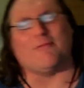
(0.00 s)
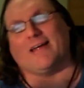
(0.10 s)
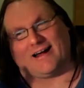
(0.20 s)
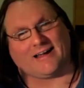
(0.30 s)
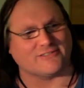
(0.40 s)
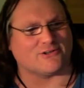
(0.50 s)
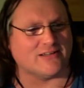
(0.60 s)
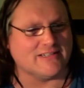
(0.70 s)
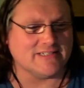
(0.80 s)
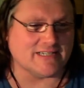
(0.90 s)
Aber egal,
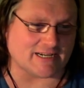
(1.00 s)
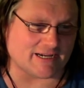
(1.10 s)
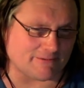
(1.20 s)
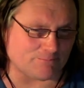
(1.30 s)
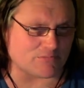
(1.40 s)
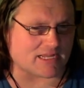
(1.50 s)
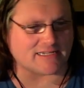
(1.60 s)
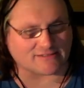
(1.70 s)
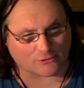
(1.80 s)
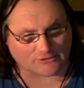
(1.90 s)
so. Ähm, dann
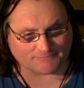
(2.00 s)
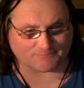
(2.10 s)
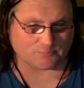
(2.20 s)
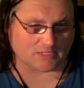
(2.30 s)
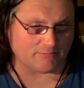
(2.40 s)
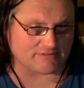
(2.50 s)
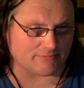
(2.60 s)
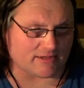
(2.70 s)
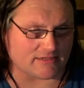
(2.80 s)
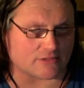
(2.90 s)
geht's los mit
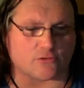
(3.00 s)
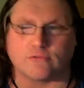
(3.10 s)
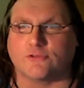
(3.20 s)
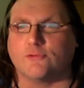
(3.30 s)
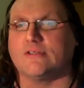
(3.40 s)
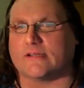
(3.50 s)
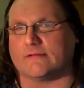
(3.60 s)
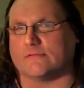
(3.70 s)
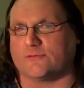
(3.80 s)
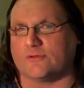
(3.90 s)
dem, also zu
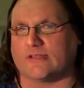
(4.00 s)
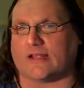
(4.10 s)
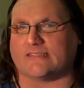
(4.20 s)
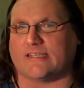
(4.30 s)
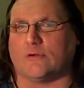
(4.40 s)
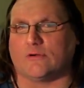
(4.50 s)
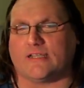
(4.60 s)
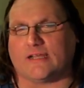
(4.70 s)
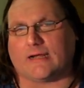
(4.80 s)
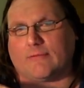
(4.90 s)
dieser, zu dieser Erzählung,
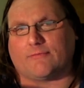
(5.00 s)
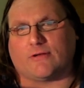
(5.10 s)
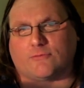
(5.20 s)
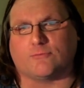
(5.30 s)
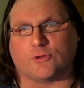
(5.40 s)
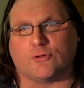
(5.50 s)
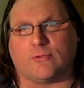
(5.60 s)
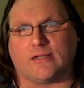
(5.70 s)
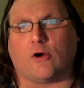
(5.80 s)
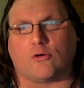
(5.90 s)
die er da am Anfang so ein bisschen
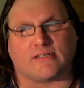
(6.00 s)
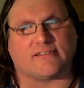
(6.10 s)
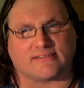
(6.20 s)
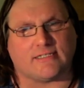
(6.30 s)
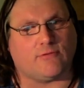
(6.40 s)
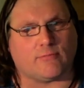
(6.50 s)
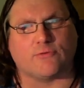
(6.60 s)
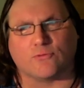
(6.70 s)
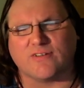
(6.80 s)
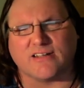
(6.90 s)
über die Onkels erzählt, wenn man
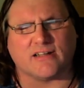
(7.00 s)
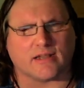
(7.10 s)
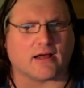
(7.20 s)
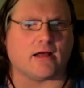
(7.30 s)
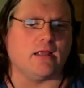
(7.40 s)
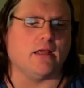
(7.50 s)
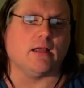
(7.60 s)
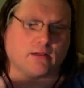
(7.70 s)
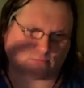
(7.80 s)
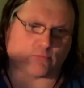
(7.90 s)
so will, ja,
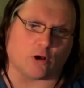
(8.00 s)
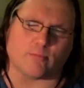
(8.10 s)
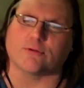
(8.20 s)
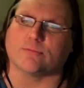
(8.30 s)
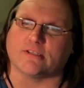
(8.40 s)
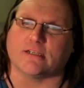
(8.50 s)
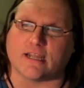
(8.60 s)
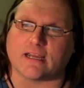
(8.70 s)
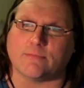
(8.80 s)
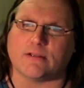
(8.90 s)
hört man so ein bisschen
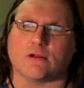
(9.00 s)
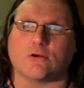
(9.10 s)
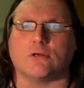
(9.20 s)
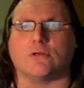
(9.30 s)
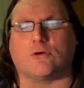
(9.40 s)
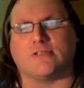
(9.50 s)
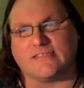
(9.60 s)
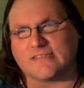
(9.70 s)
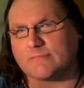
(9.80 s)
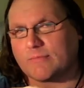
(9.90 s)
Gitarre im Hintergrund und
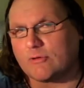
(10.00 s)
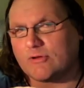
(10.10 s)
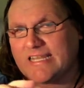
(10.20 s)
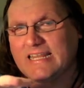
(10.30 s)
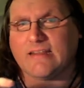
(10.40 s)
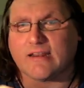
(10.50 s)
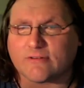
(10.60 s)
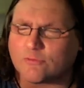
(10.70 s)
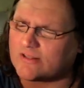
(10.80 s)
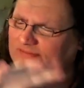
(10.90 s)
diese Melodie, die da
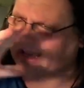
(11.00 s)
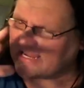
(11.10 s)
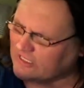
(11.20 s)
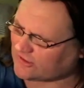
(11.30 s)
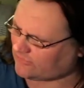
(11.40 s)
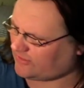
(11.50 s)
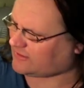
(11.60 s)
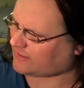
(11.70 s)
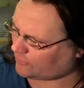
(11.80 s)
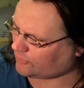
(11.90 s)
so leicht im
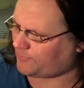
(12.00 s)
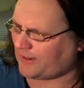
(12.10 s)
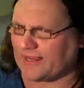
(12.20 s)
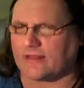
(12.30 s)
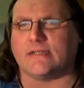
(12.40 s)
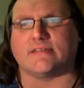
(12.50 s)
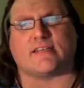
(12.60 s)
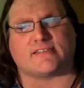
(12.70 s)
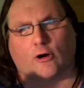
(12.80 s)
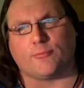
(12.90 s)
Hintergrund plänkelt, ist
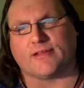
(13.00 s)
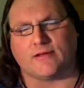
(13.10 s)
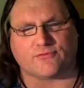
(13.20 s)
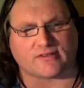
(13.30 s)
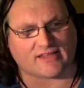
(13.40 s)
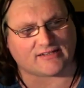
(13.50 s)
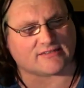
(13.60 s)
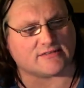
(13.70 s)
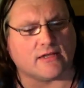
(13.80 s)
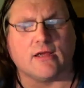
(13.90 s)
das Hauptriff des ersten